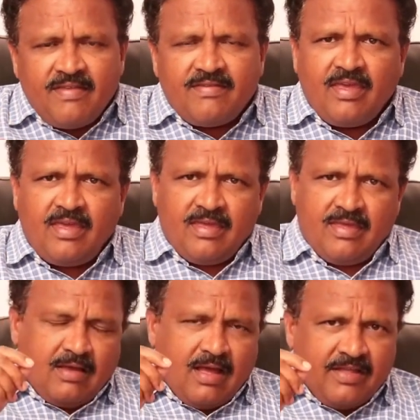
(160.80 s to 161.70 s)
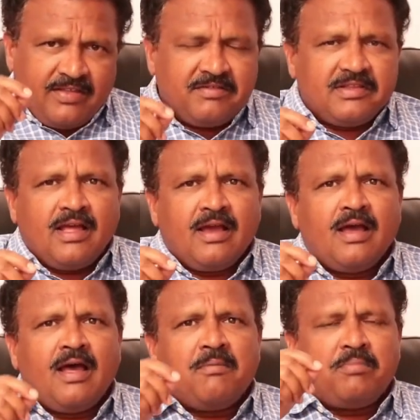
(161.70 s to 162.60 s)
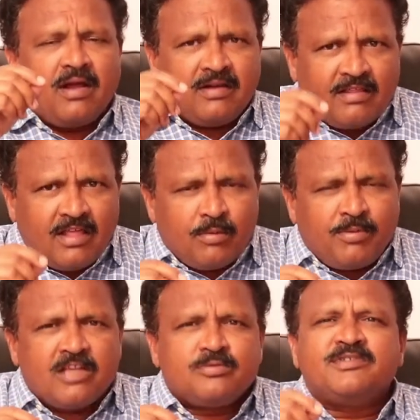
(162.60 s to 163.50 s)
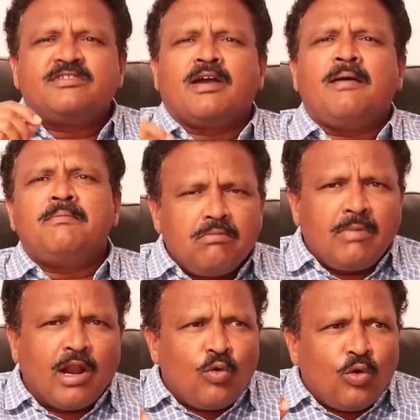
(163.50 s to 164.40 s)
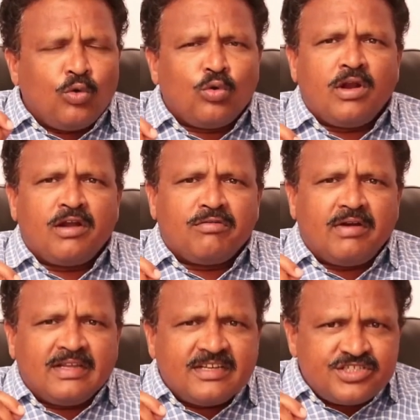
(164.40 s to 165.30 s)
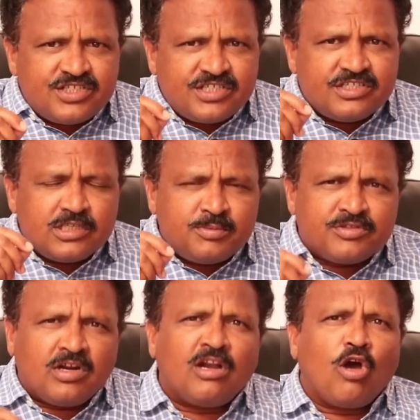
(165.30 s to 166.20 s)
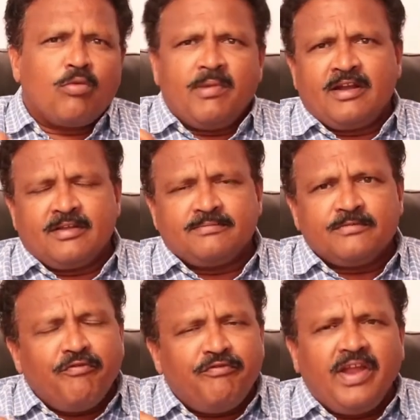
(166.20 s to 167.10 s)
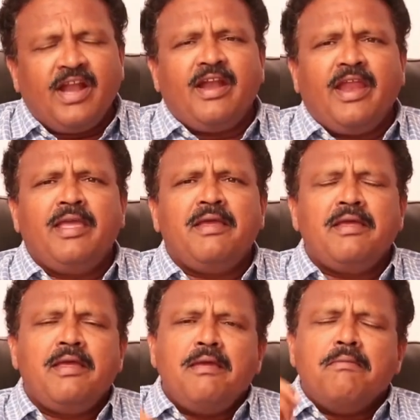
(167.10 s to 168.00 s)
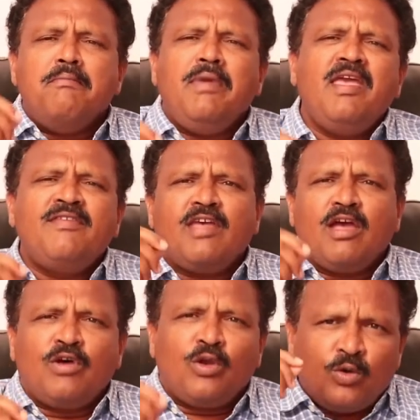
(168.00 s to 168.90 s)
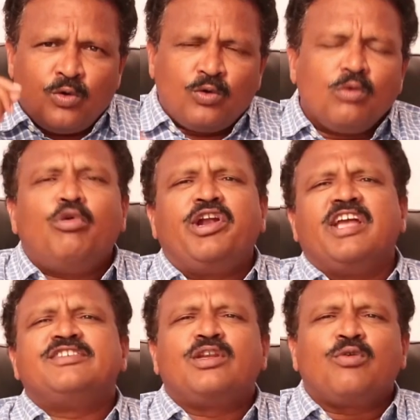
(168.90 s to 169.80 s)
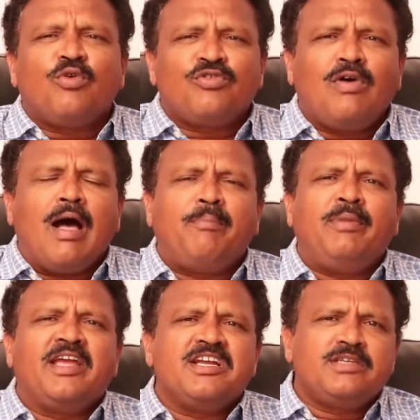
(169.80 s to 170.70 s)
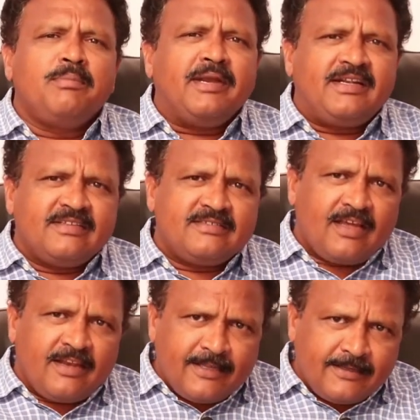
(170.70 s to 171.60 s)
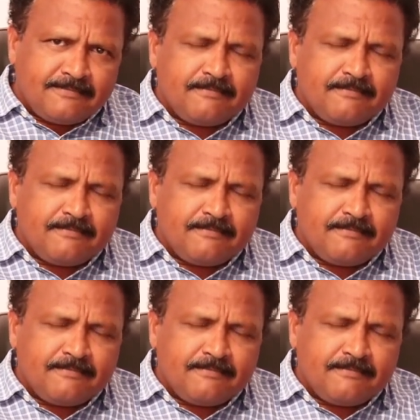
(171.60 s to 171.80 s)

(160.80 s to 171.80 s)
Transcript: ఈసీ అదేవిధంగా పట్టాదారి పాస్ పుస్తకం మనం కొనుక్కున్నటువంటి రిజిస్ట్రేషన్ చేయించుకున్న డాక్యుమెంట్ వీటిని మీ సేవలో మొటేషన్ కోసం అప్లికేషన్ పెట్టించాలి